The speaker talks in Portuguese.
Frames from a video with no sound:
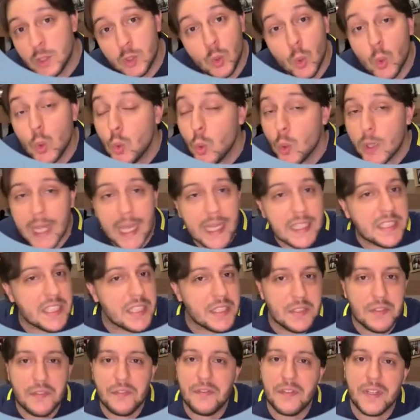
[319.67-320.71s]
tudo que a
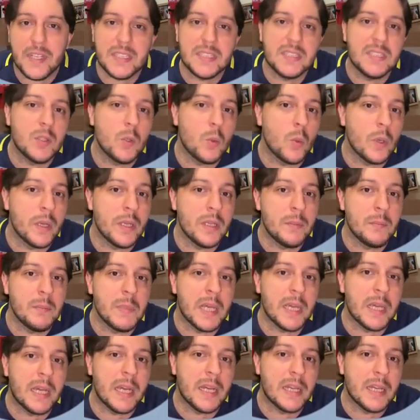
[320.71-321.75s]
gente fez em, em
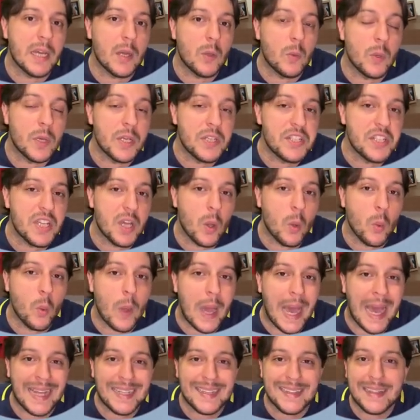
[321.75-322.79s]
mecânica quântica
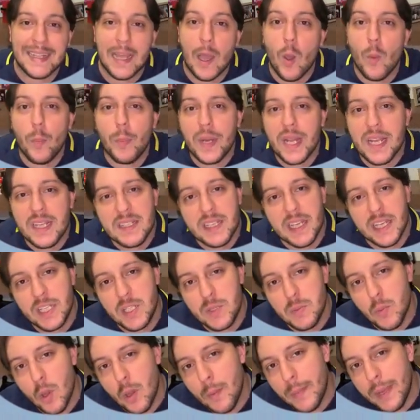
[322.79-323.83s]
1 até o
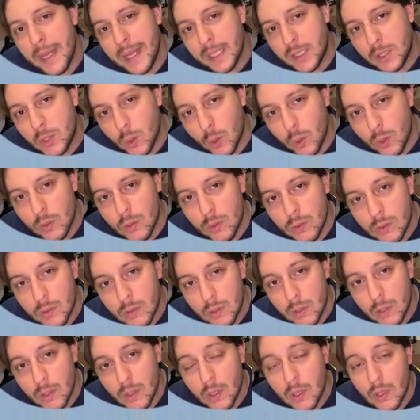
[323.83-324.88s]
presente momento
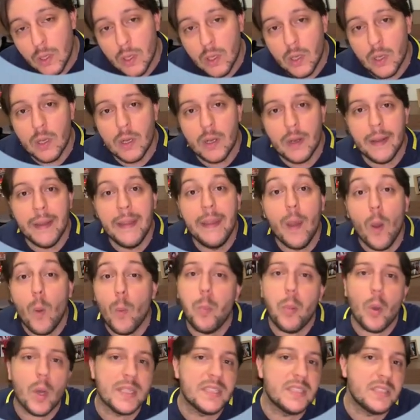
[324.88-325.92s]

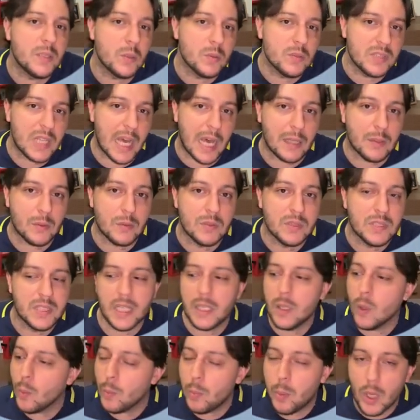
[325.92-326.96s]
não pode ser usado.
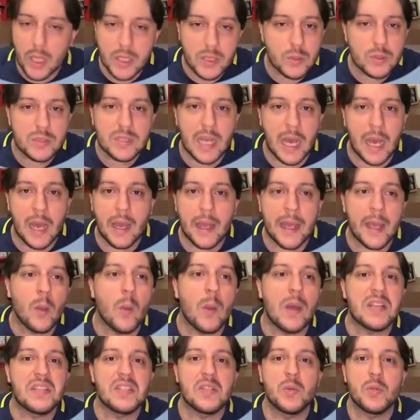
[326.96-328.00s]
Você não pode usar
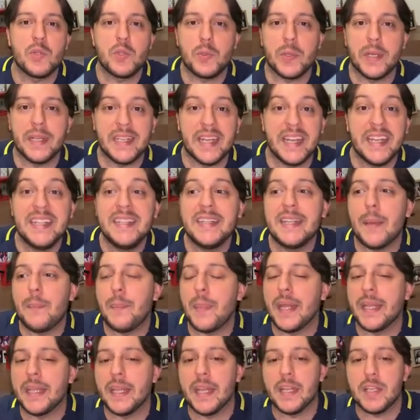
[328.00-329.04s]
equação de Schrödinger
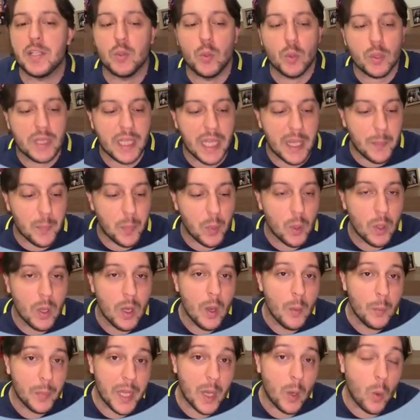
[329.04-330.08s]
independente do tempo,
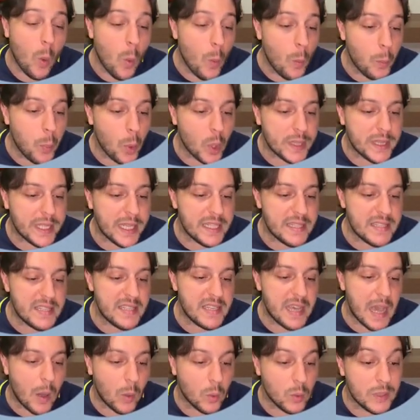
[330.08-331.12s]
porque com um
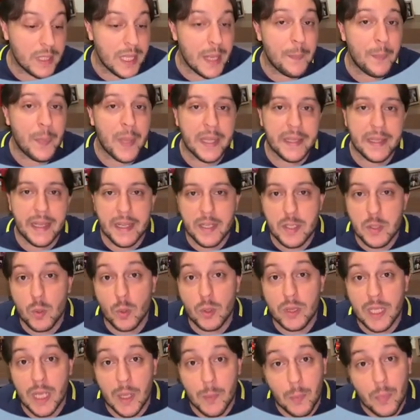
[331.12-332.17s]
potencial dependente
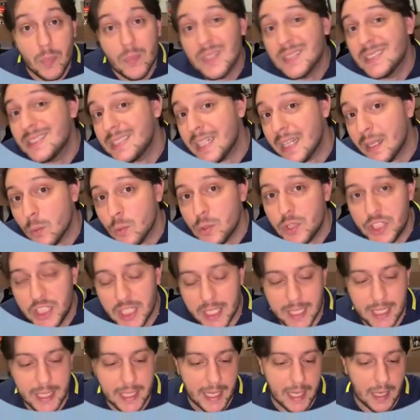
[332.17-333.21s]
do tempo, você não
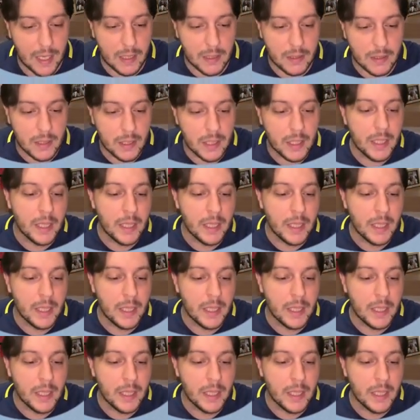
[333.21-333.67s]
chega nela.